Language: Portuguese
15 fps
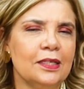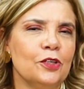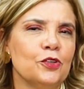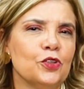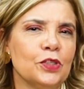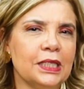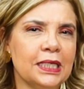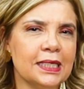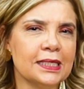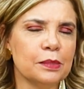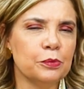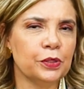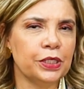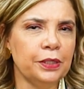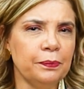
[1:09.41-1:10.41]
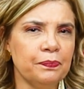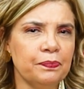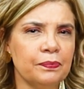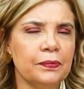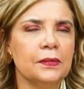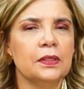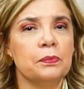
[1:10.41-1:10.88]
Eu sou Tereza Murim,
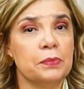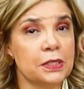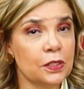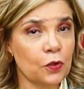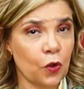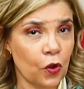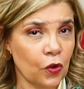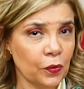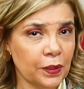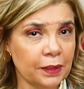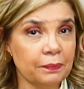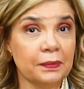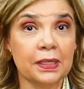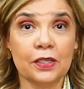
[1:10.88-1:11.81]
psicóloga,